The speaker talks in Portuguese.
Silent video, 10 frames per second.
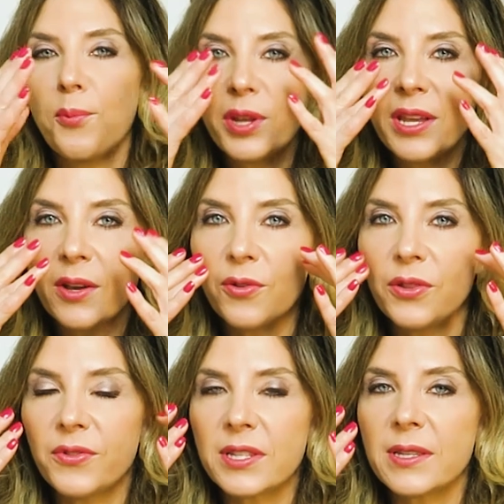porque
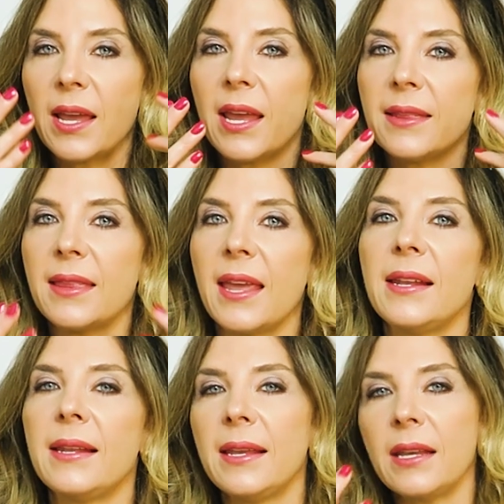quando você
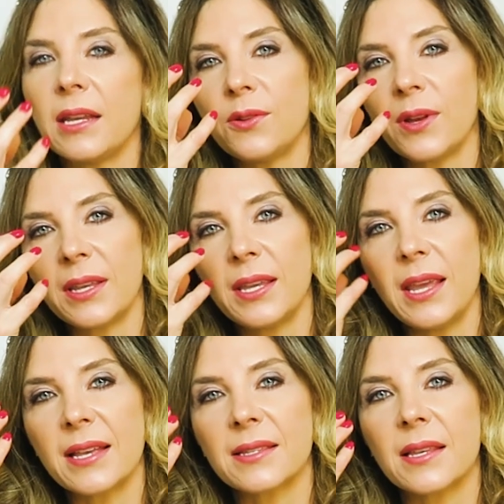retém líquido
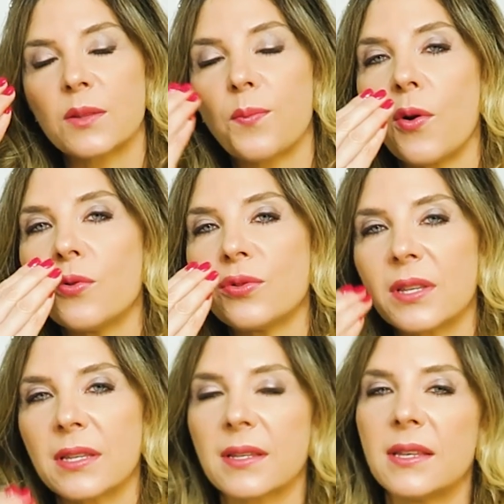aqui, essas
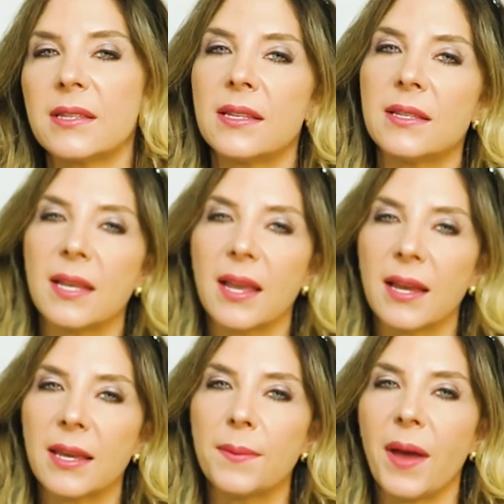bolsas que existem
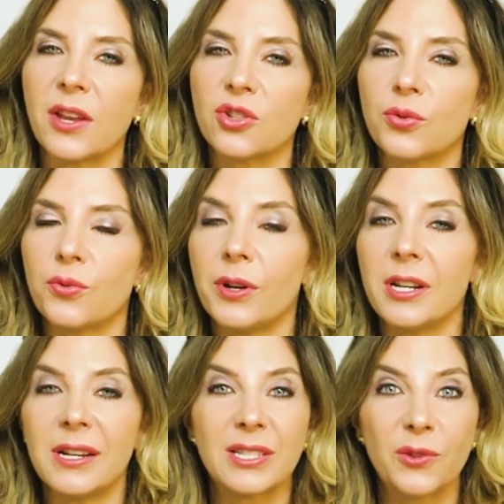aqui embaixo do
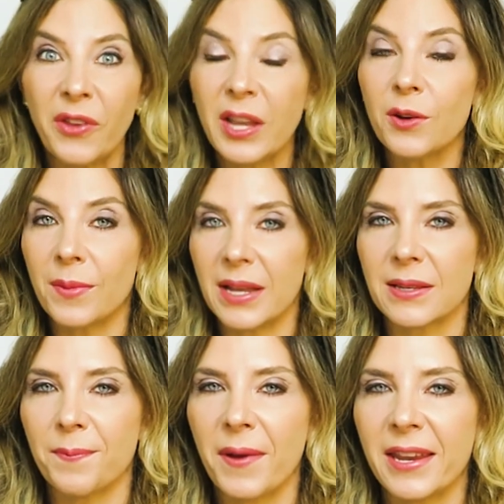olho, elas ficam
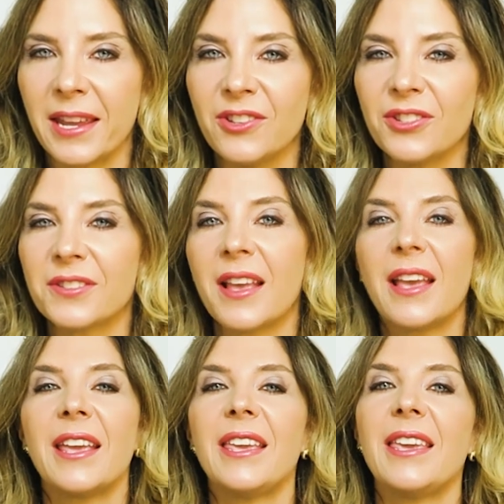mais
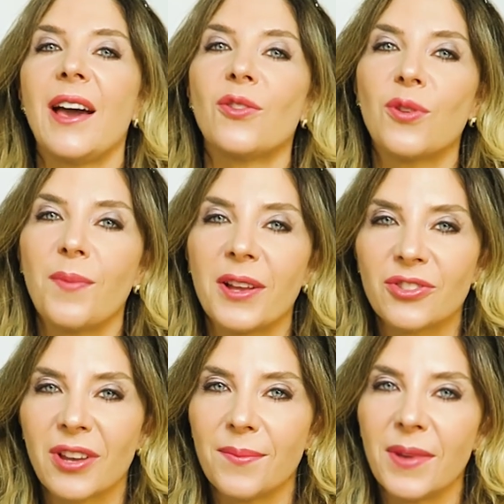aparentes e
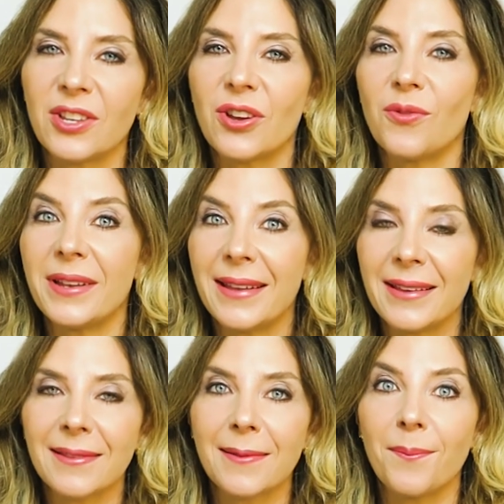automaticamente a
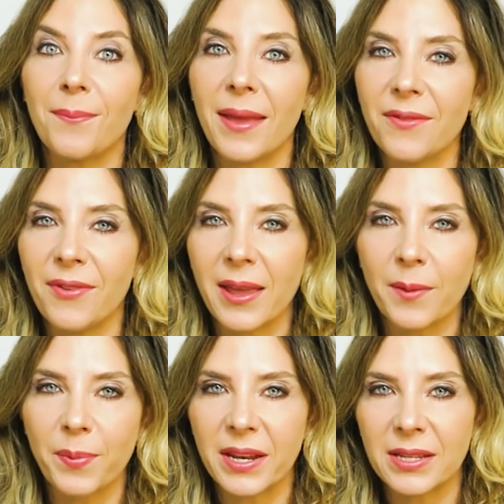olheira também vai
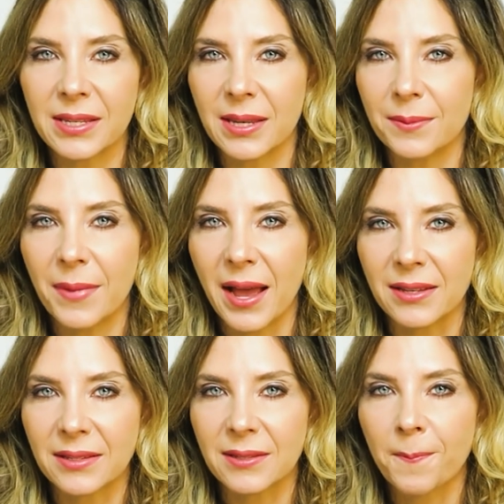aparecer
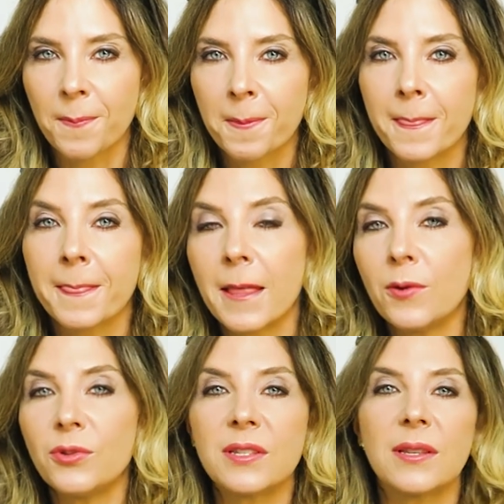mais.
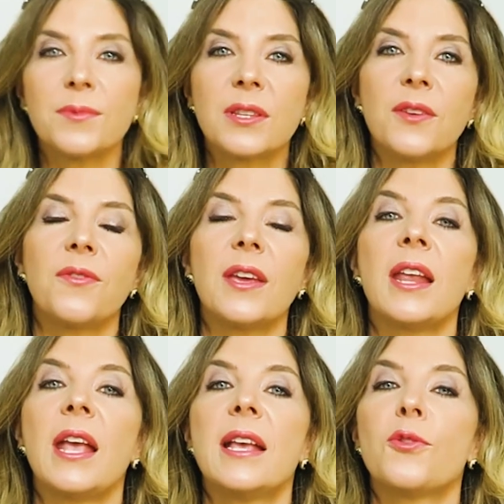Então nós temos que
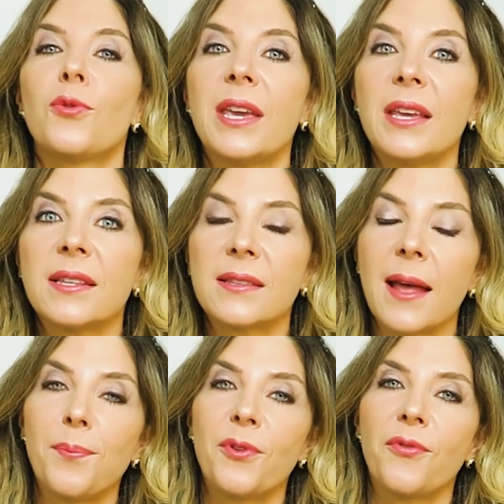ver o que, que
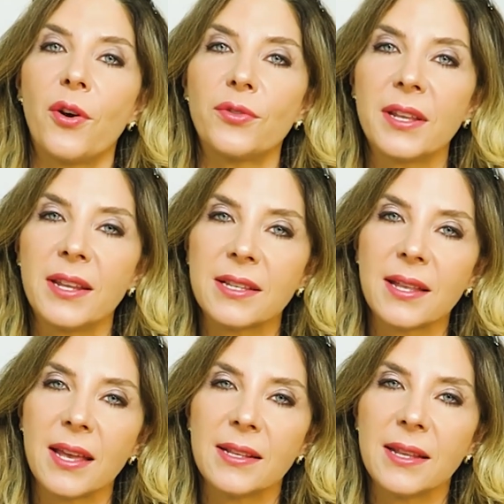está por volta
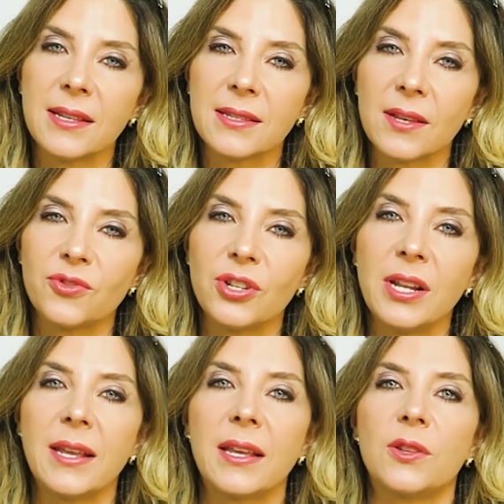desta retenção de
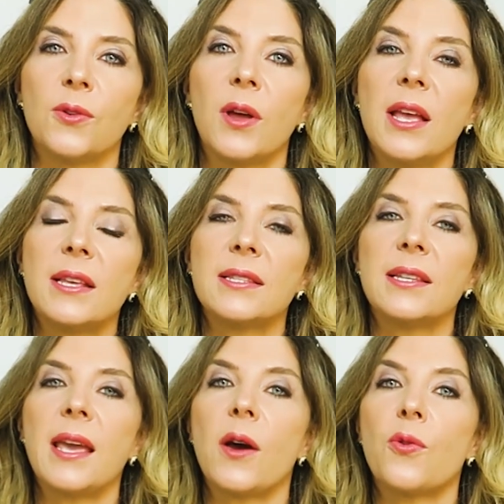líquido,
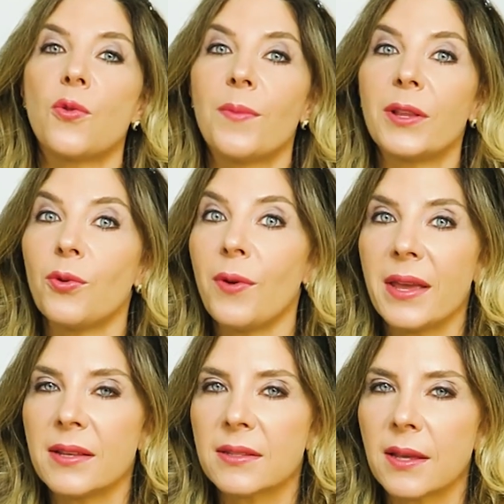se é alguma
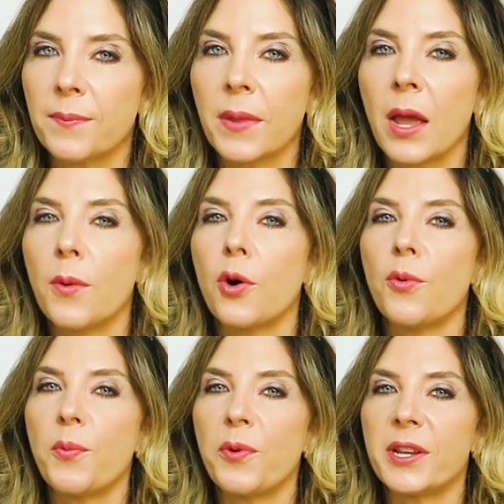doença,
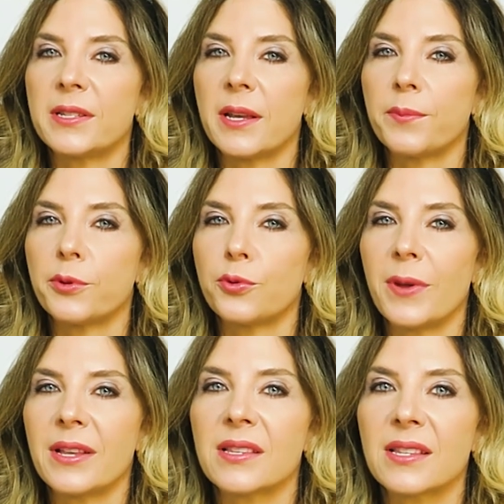como por exemplo
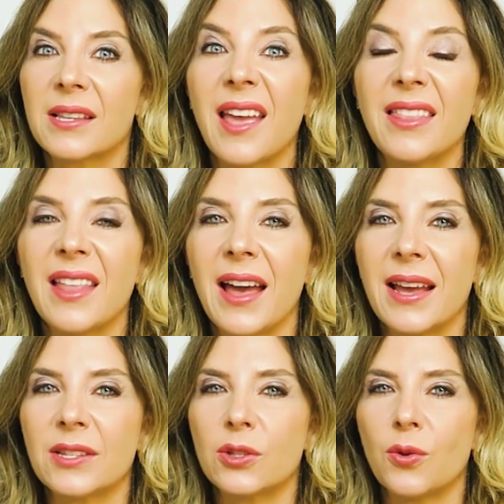doenças
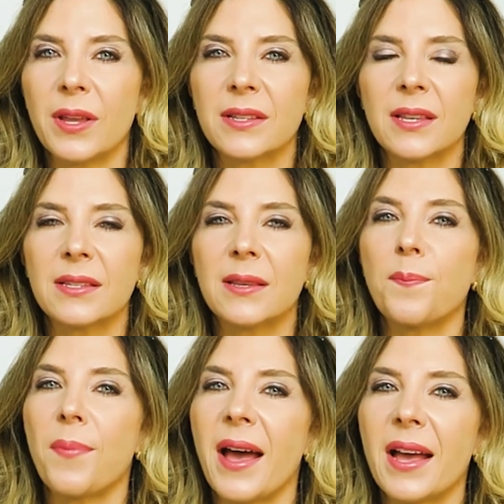renais, doenças
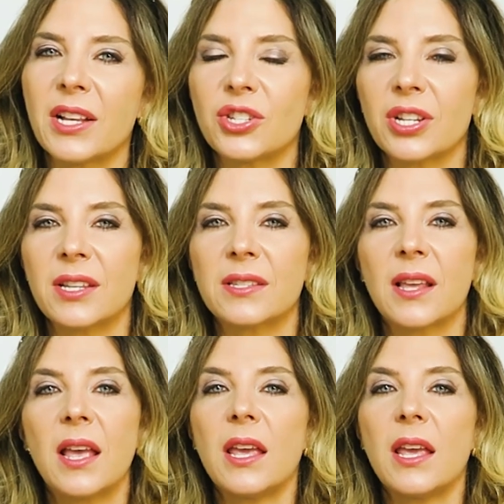hepáticas